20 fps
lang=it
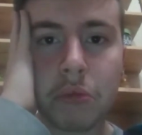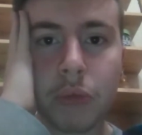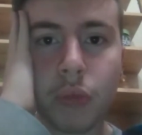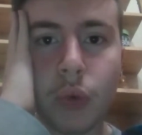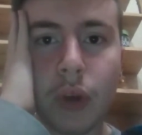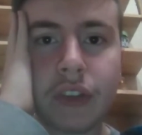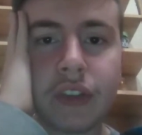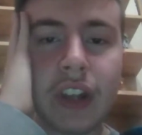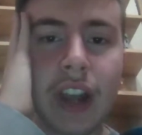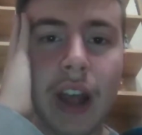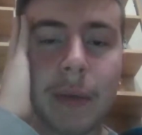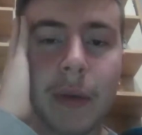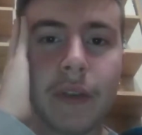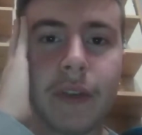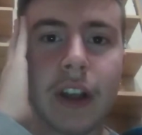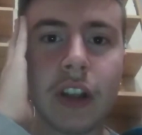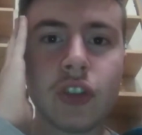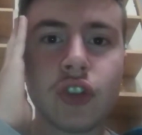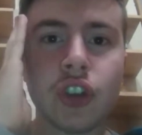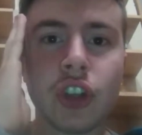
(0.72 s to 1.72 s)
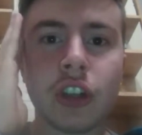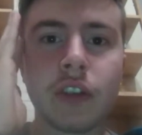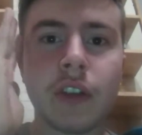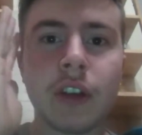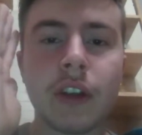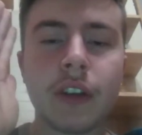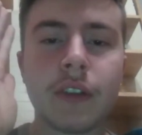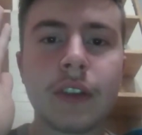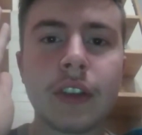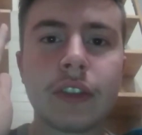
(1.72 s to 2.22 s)
questa è la mia faccia
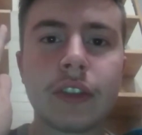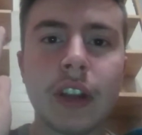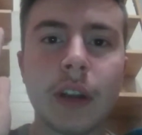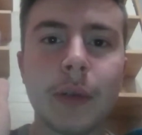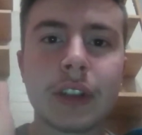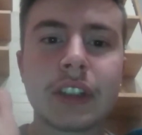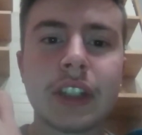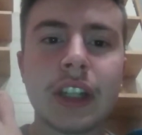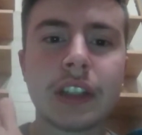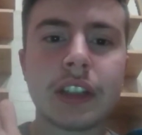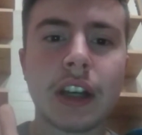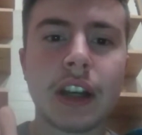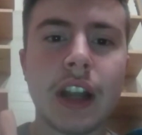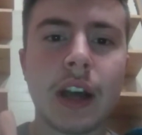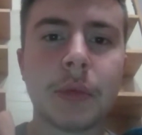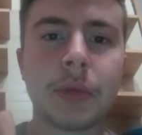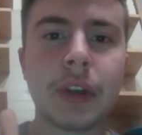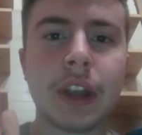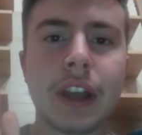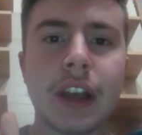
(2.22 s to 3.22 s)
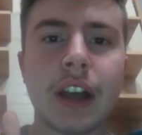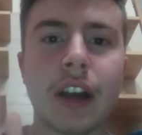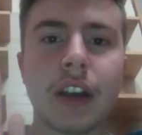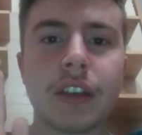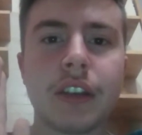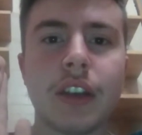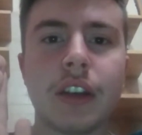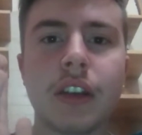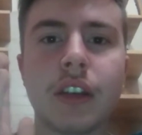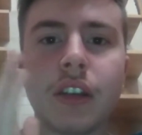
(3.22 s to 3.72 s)
dove ho visto la partita tra Napoli e
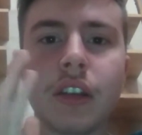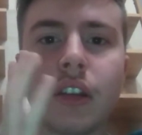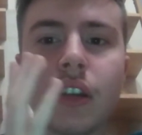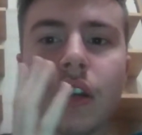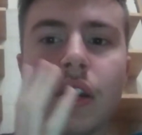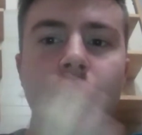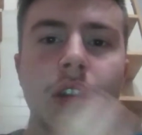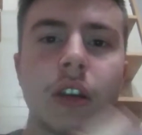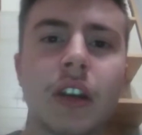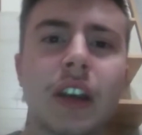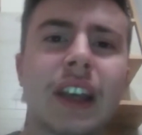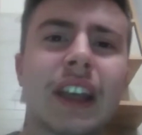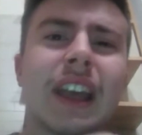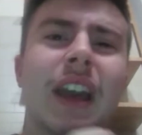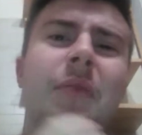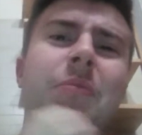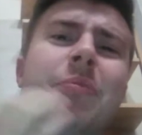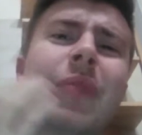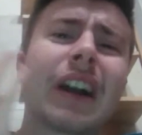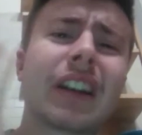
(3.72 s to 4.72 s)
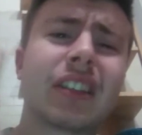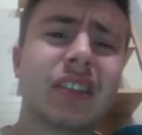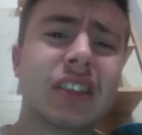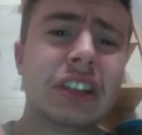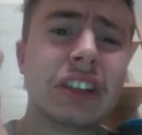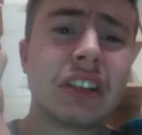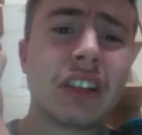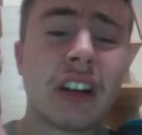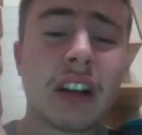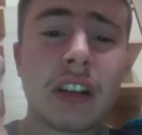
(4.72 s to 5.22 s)
Cagliari. Che
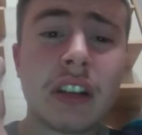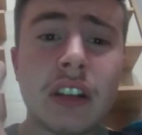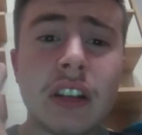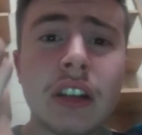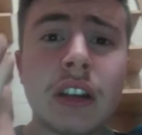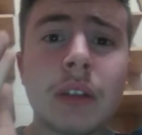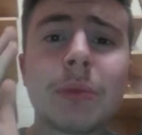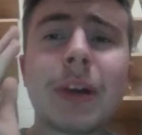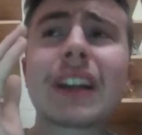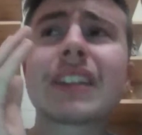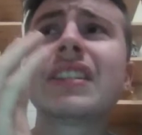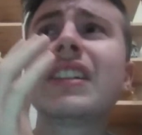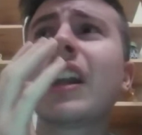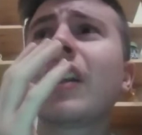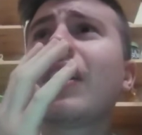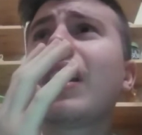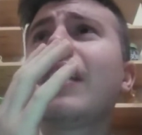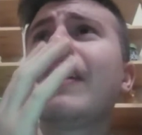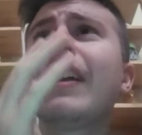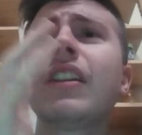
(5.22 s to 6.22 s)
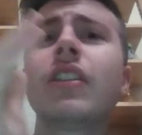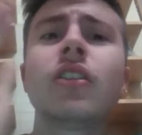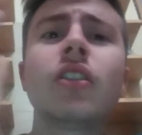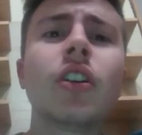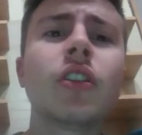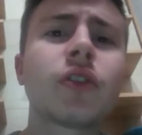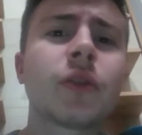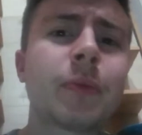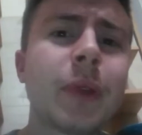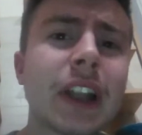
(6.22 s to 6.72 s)
partita. Partita non,
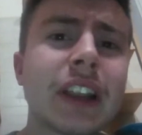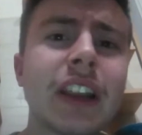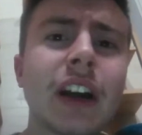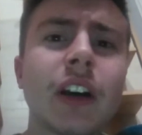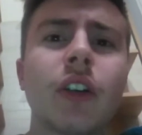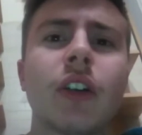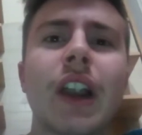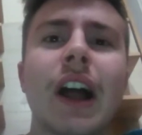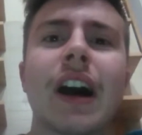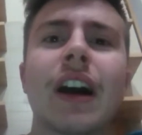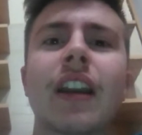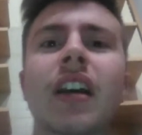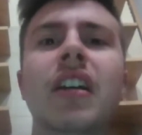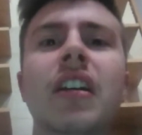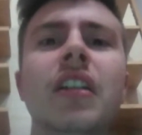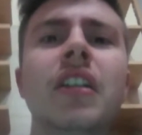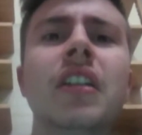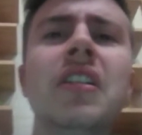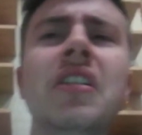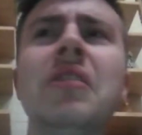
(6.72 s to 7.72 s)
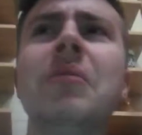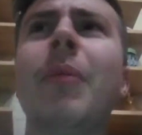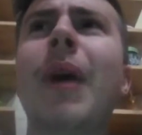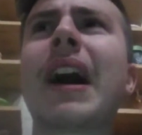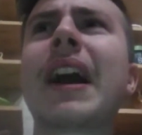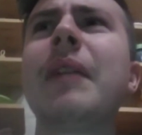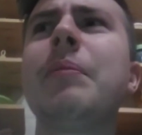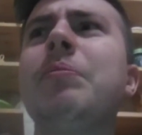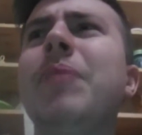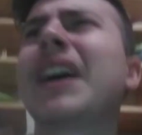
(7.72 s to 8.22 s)
non spettacolare, ma
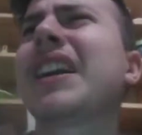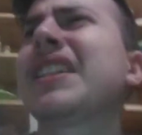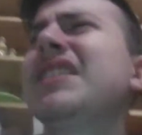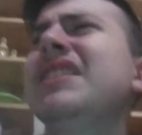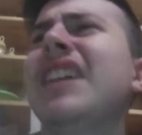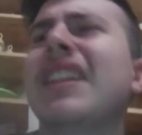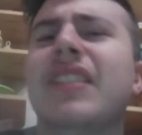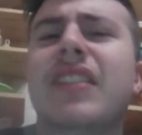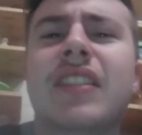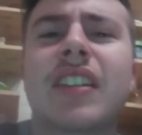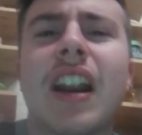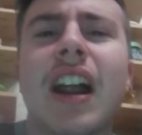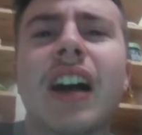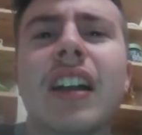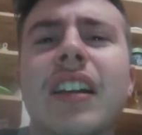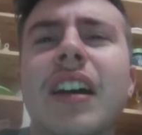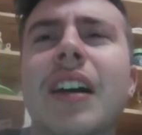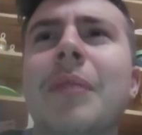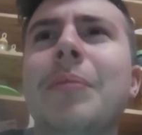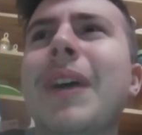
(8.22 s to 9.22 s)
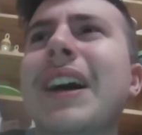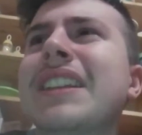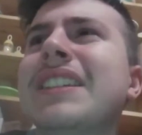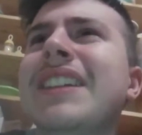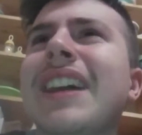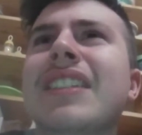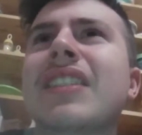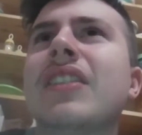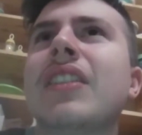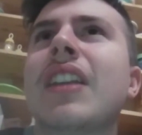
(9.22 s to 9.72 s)
che partita strana.
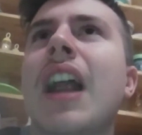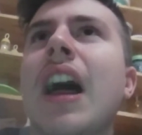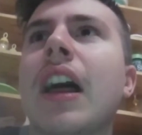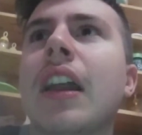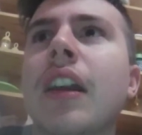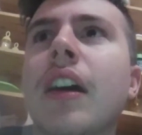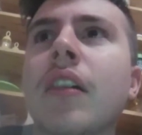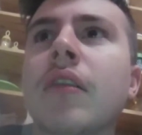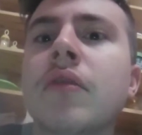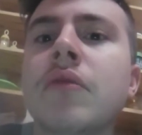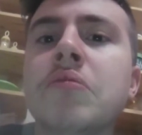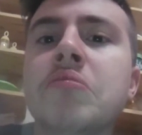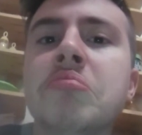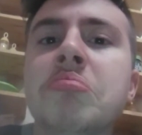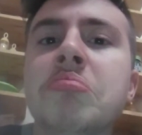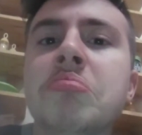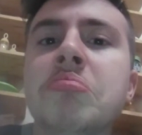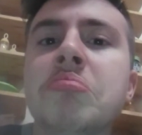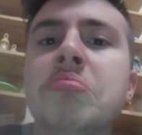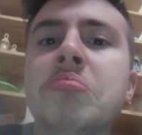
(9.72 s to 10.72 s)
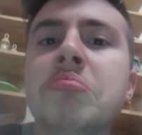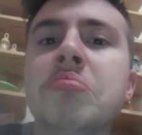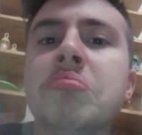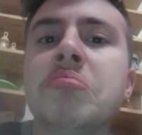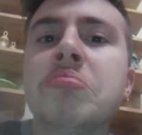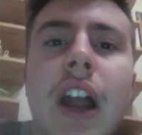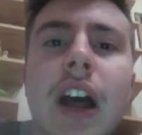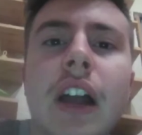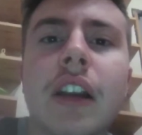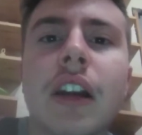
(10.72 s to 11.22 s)
Partita strana. Partita
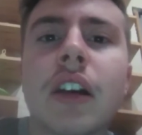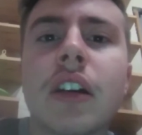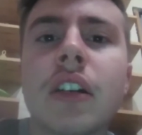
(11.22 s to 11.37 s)
strana.